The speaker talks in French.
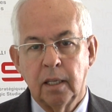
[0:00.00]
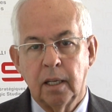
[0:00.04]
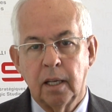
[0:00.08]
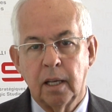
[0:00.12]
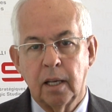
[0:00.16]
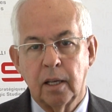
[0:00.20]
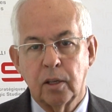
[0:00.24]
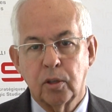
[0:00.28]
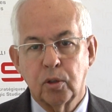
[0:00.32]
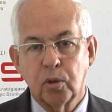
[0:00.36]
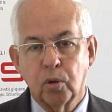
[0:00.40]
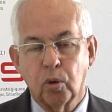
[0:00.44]

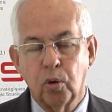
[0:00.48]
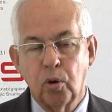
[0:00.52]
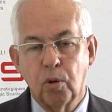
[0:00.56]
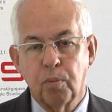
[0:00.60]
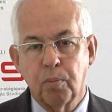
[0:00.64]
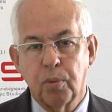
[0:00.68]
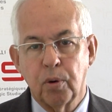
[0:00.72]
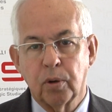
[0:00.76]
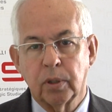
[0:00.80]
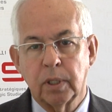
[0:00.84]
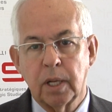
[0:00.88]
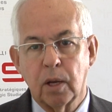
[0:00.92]
euh, sur le
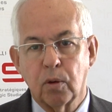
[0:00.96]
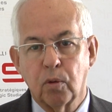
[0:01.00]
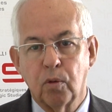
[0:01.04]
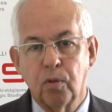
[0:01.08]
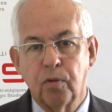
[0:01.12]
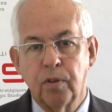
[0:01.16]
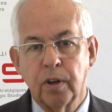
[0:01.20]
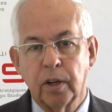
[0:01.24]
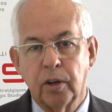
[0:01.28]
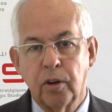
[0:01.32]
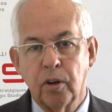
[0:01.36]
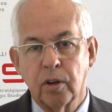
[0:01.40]
plan de la
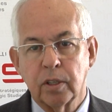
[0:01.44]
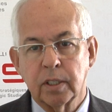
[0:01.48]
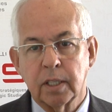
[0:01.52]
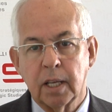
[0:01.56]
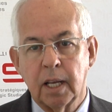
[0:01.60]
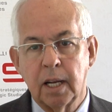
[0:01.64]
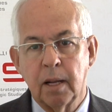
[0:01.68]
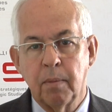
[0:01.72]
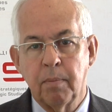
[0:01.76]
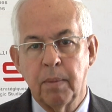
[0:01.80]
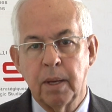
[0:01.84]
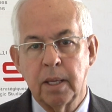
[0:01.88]
gouvernance
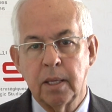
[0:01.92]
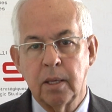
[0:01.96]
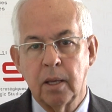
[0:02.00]
à la,